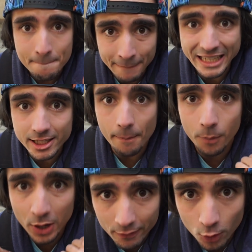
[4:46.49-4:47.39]
más
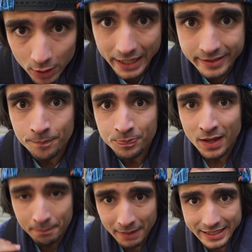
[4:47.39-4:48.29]
Pokébolas,
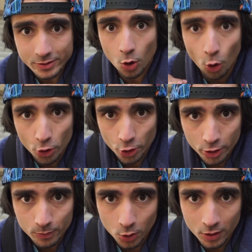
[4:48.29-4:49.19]
más
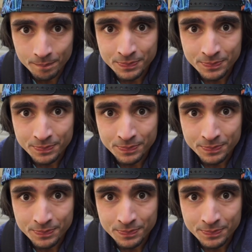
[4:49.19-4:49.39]
Honor Ball.